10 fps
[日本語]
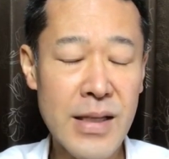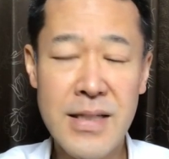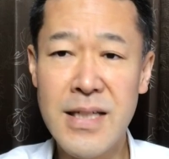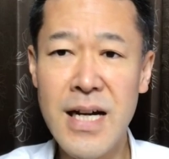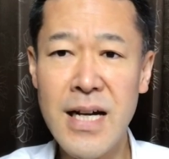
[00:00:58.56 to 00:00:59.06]

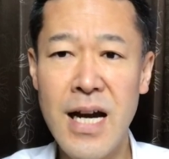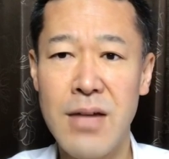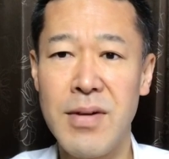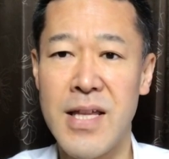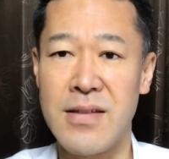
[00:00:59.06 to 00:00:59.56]
時間があ
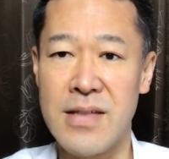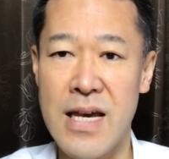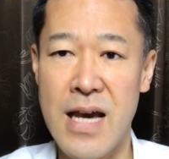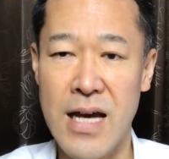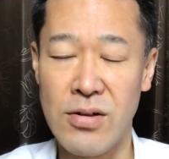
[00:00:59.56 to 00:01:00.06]
ればです
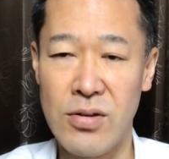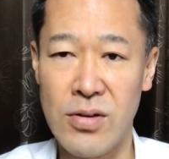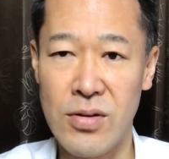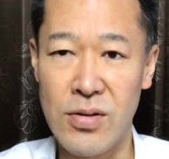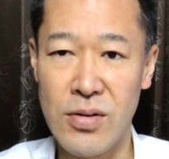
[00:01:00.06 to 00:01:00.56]
ね、道
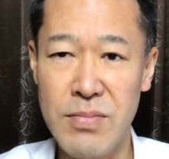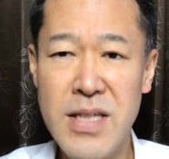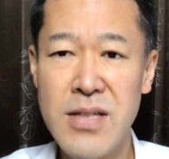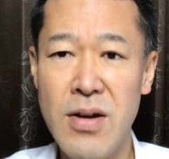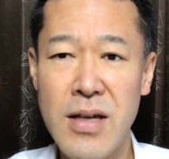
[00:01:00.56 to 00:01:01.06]
の
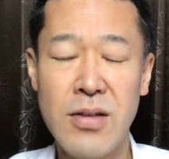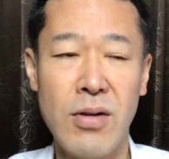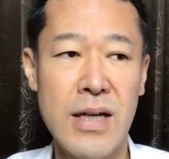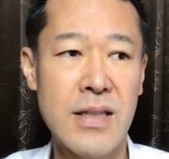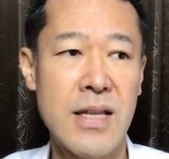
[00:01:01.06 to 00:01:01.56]
駅
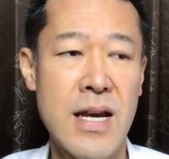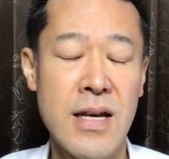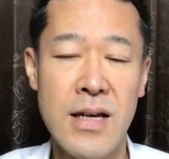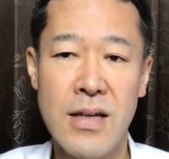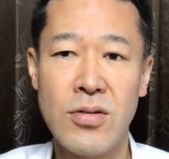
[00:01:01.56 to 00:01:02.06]
とか行ってね、
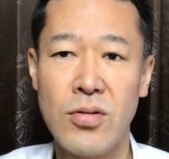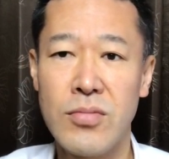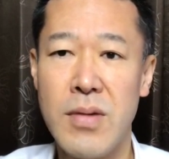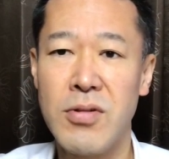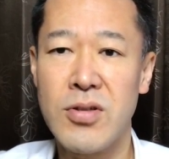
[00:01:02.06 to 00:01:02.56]
ちょっと
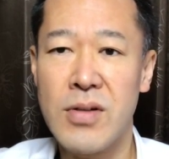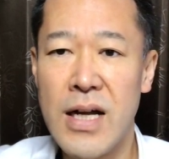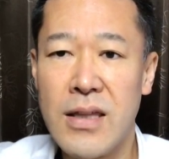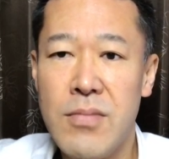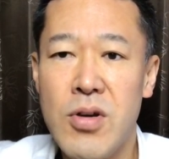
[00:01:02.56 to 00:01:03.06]
梅干しを
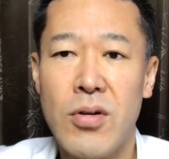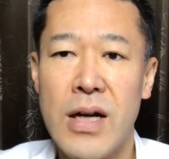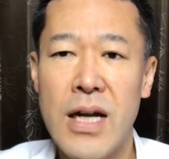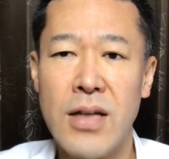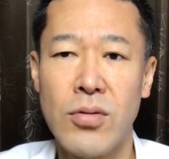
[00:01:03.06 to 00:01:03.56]
買ってみよう
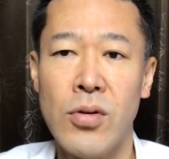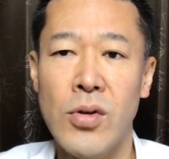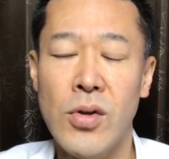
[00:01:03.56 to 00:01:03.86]
かなと